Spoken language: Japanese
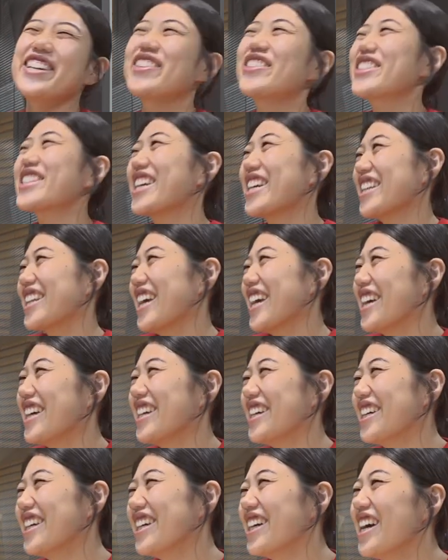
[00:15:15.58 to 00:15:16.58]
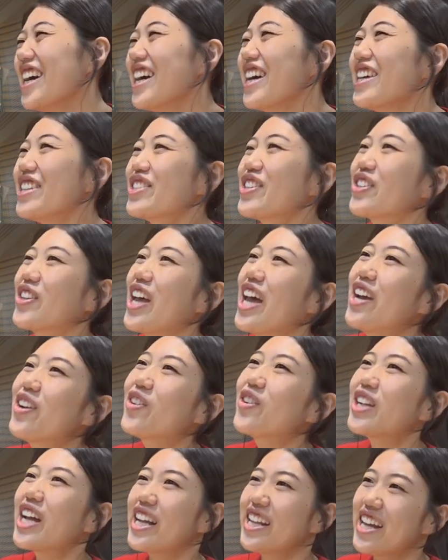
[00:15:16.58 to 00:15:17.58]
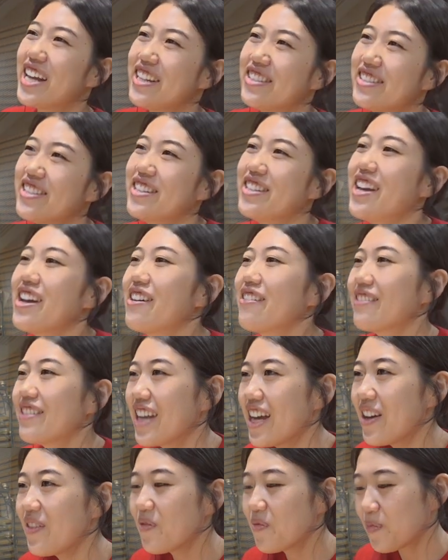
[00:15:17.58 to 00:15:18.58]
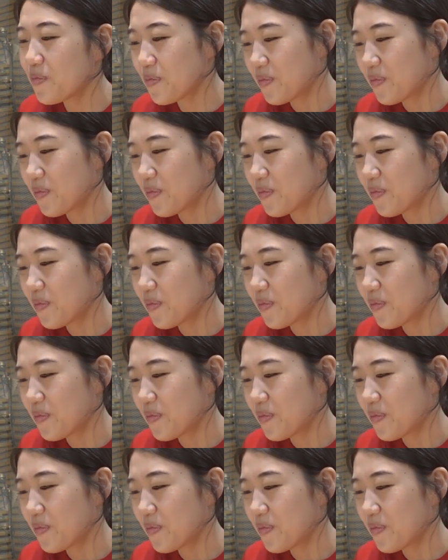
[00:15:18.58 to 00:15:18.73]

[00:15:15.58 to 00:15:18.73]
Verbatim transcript: 気をつけてちょっとエコなね1年をね